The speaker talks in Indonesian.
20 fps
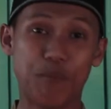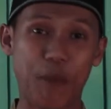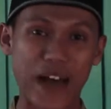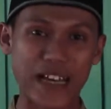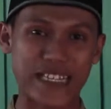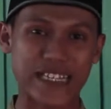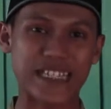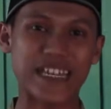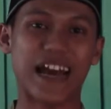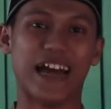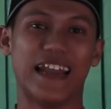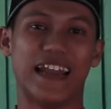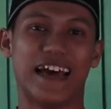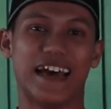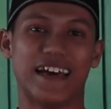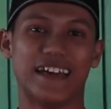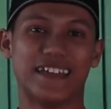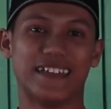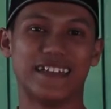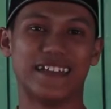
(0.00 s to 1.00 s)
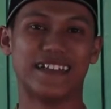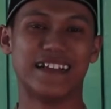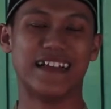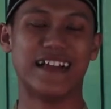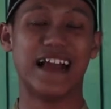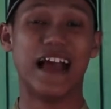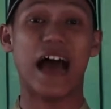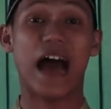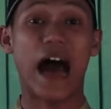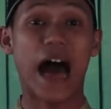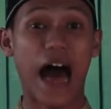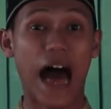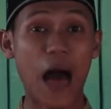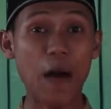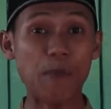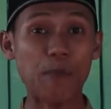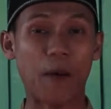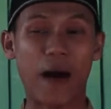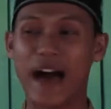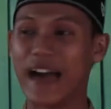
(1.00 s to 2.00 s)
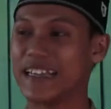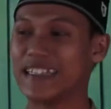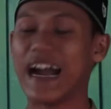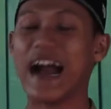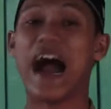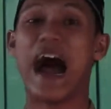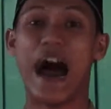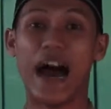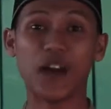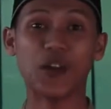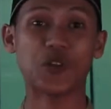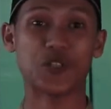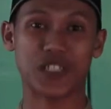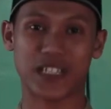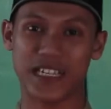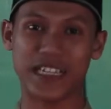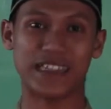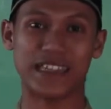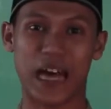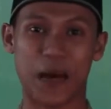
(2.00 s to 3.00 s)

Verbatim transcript: Bacalah. Apa yang harus